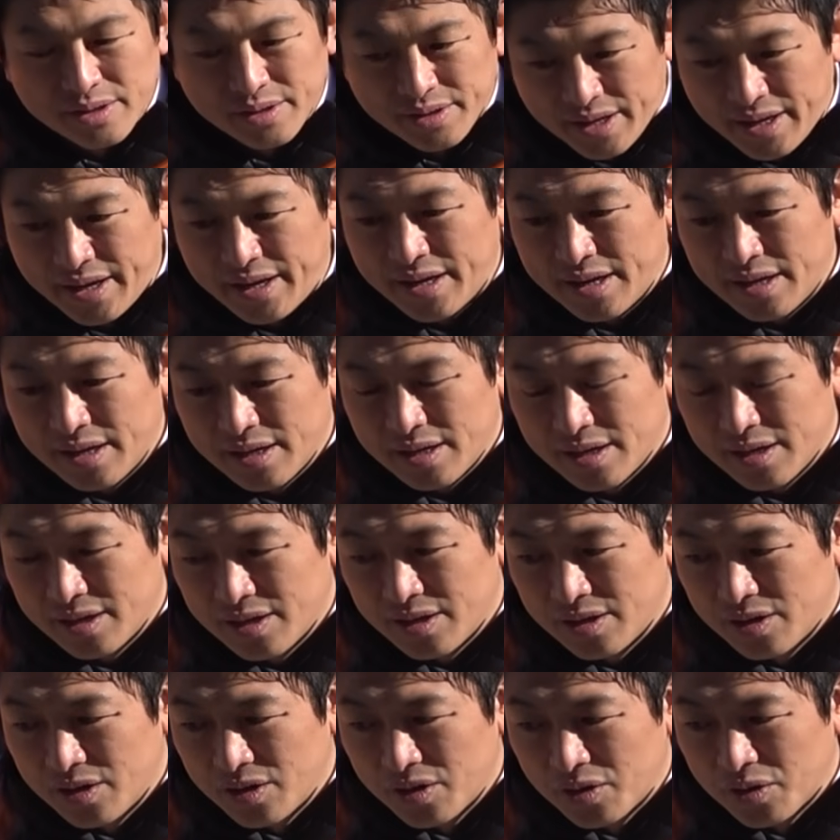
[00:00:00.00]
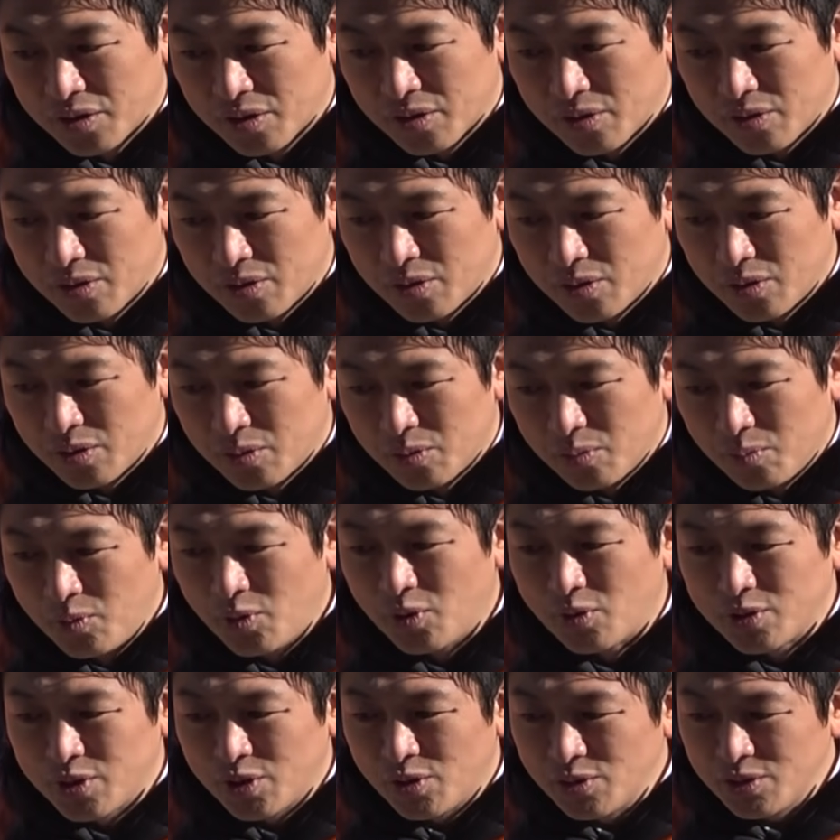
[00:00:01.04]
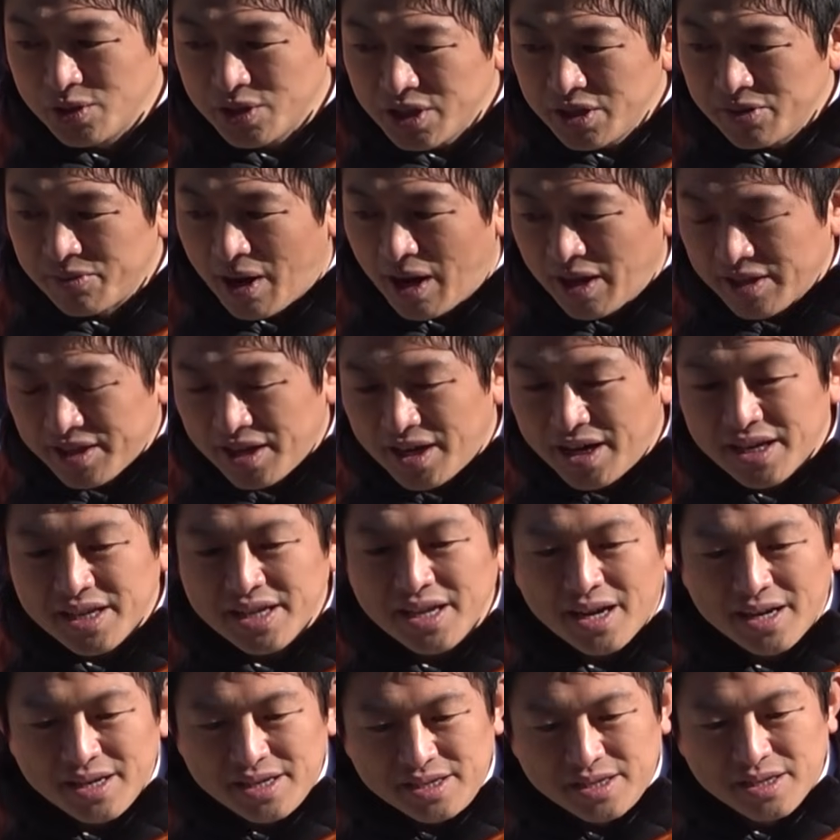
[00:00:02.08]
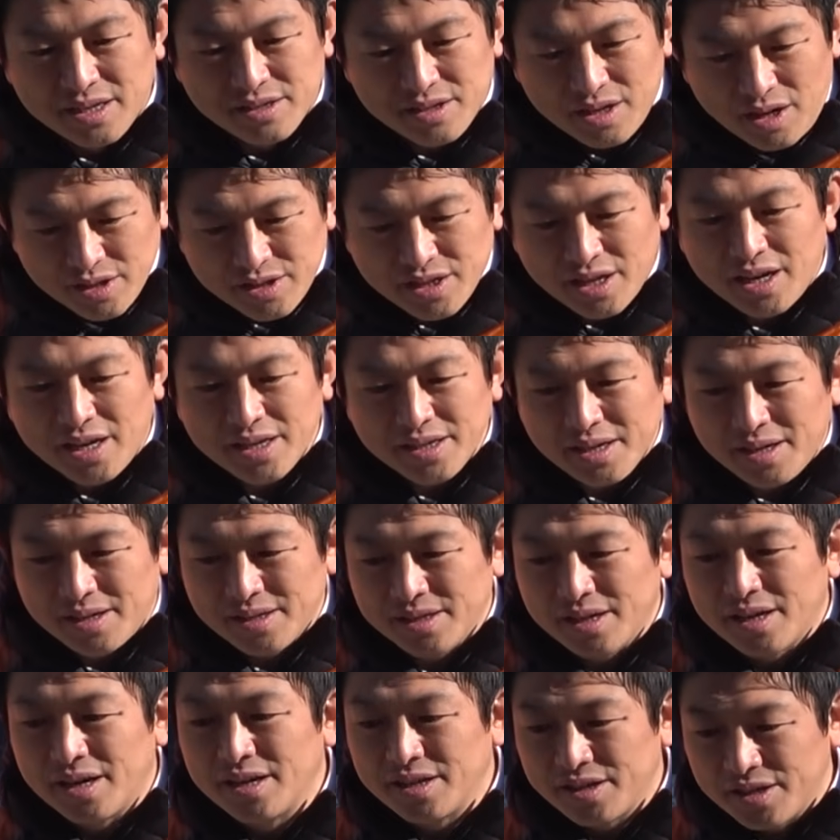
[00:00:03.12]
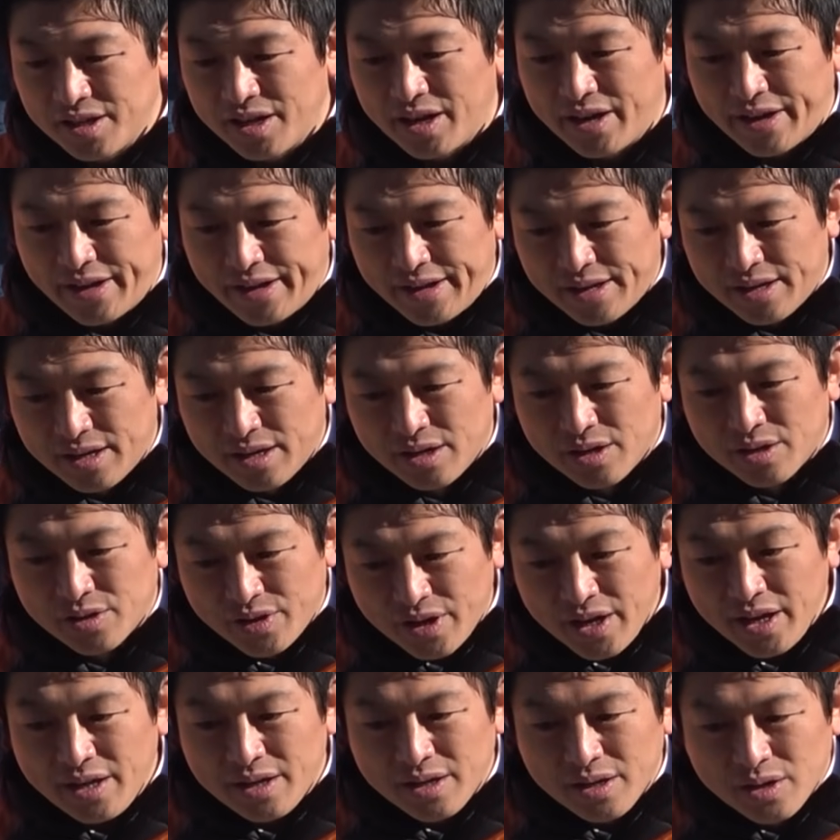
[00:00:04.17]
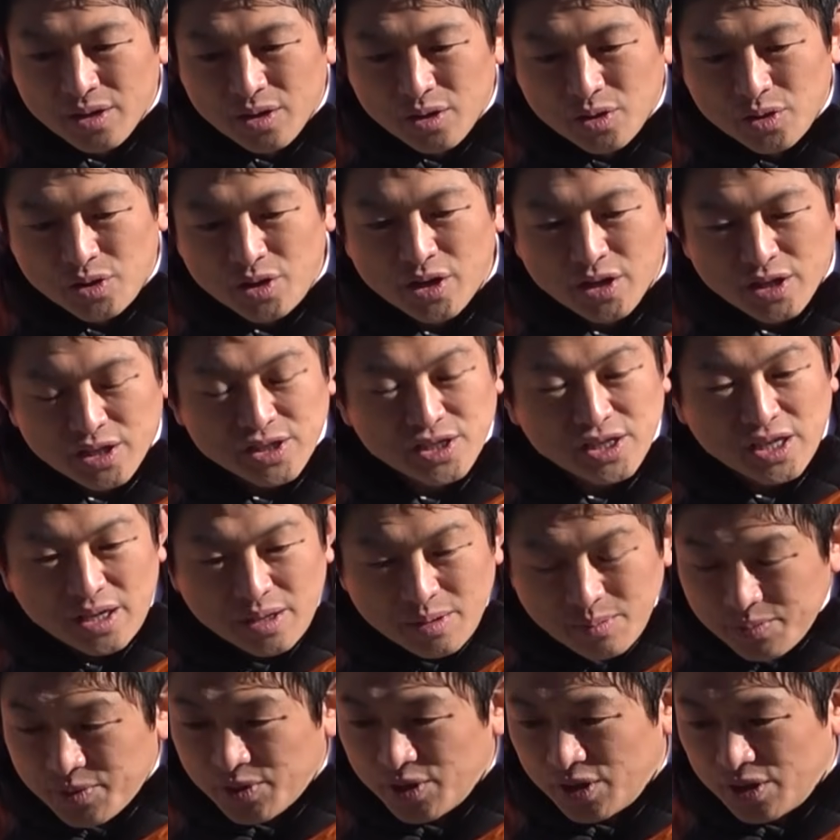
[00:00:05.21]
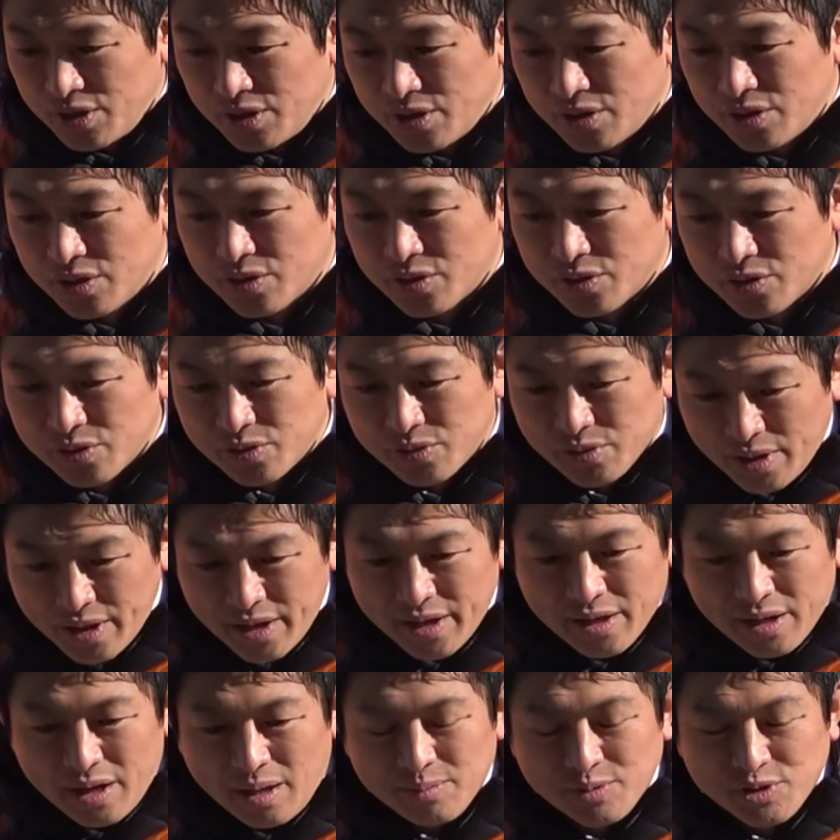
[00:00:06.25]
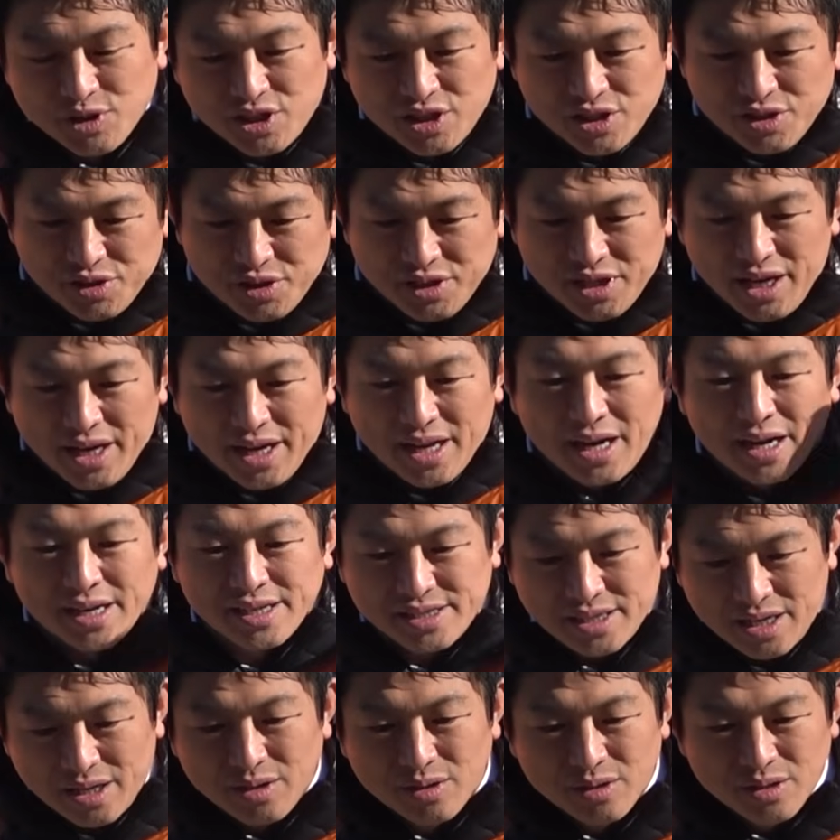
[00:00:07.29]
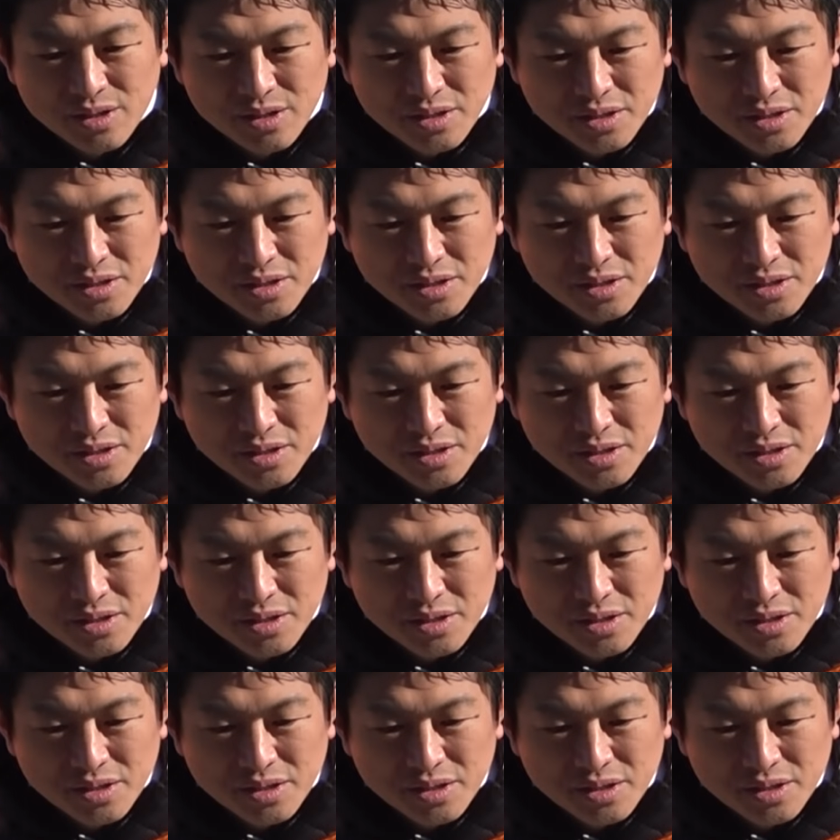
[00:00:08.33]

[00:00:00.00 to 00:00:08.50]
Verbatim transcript: ね、もう日本人は働きありになって働いて働いて、ね、利益全部、ね、株主に吸い上げられちゃう。